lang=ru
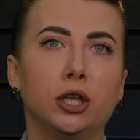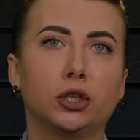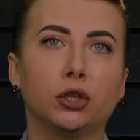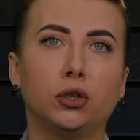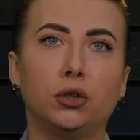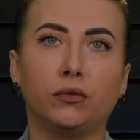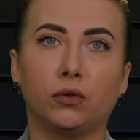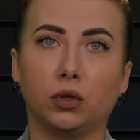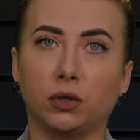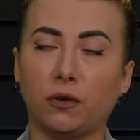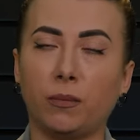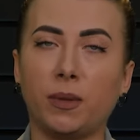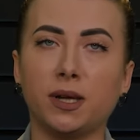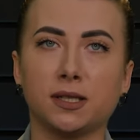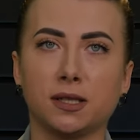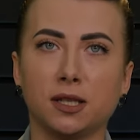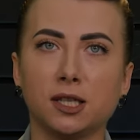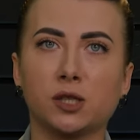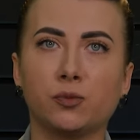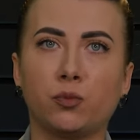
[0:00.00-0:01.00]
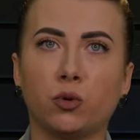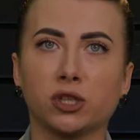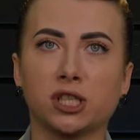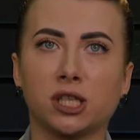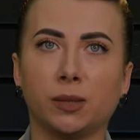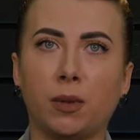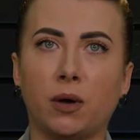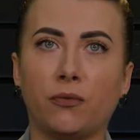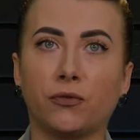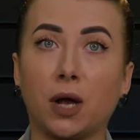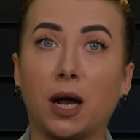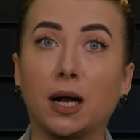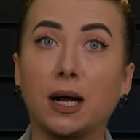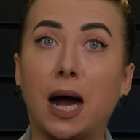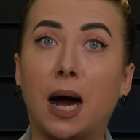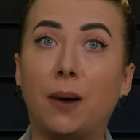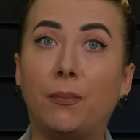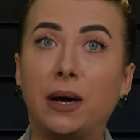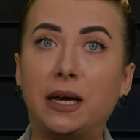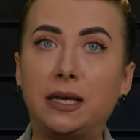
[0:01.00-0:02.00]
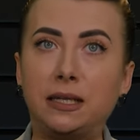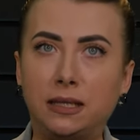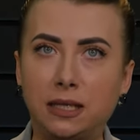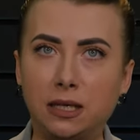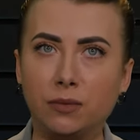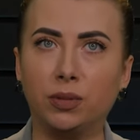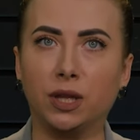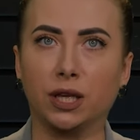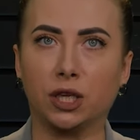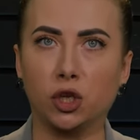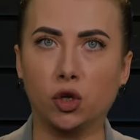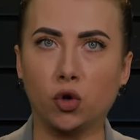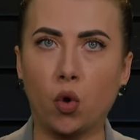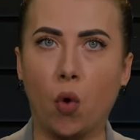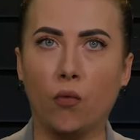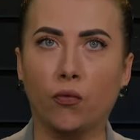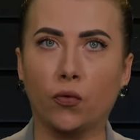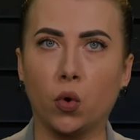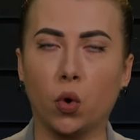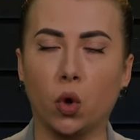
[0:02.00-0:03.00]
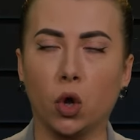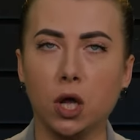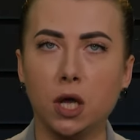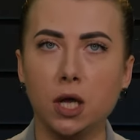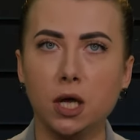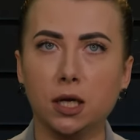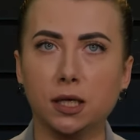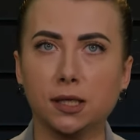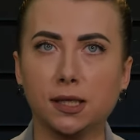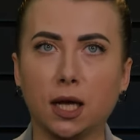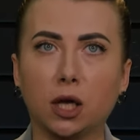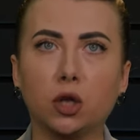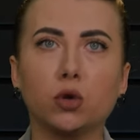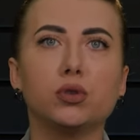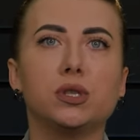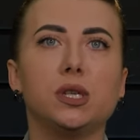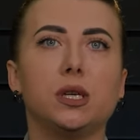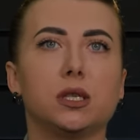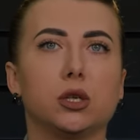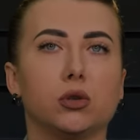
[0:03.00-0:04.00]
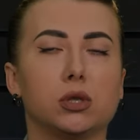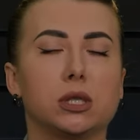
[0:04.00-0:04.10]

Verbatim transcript: то вот вам один из способов, как обойти блокировку. Загрузите и